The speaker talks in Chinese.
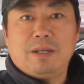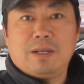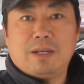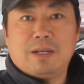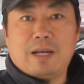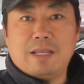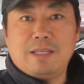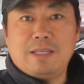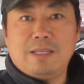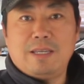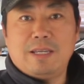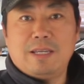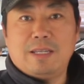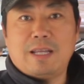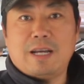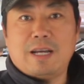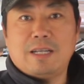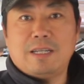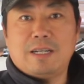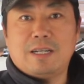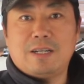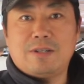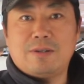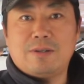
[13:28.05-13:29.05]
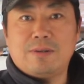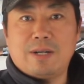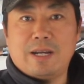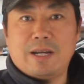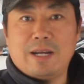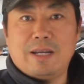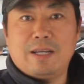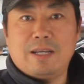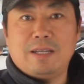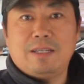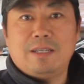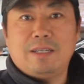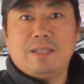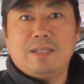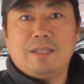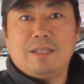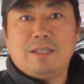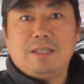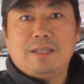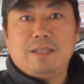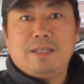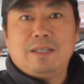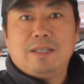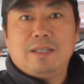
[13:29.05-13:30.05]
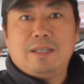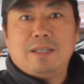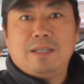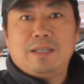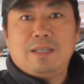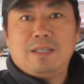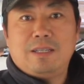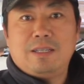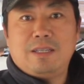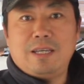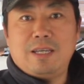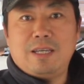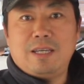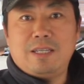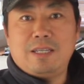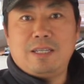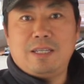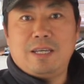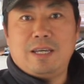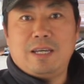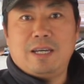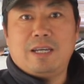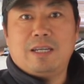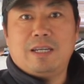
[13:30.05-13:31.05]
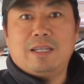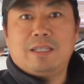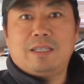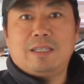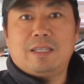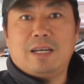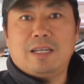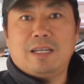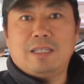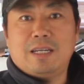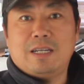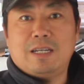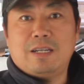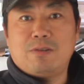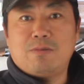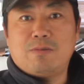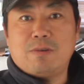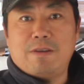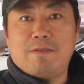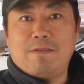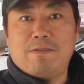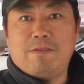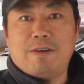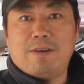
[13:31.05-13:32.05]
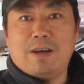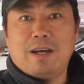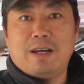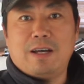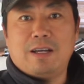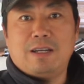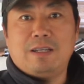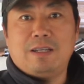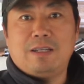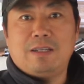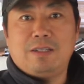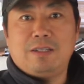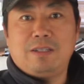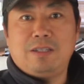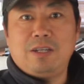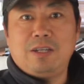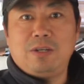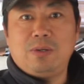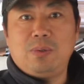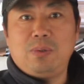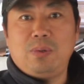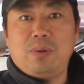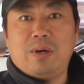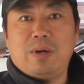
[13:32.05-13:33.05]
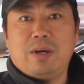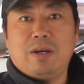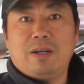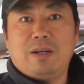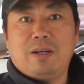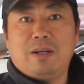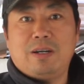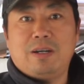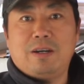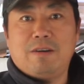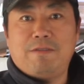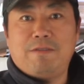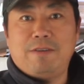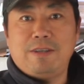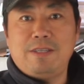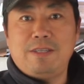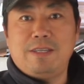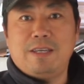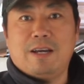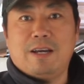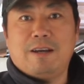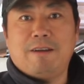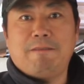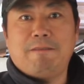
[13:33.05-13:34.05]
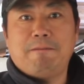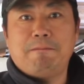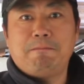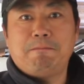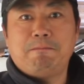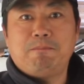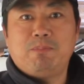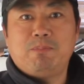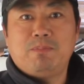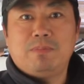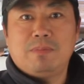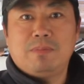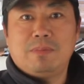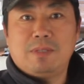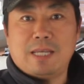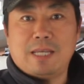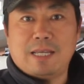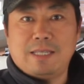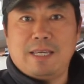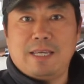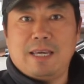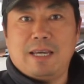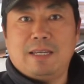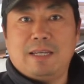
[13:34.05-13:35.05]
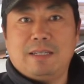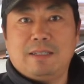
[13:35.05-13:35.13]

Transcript: 感谢大家的收看，谢谢大家的转发、订阅和分享，再见。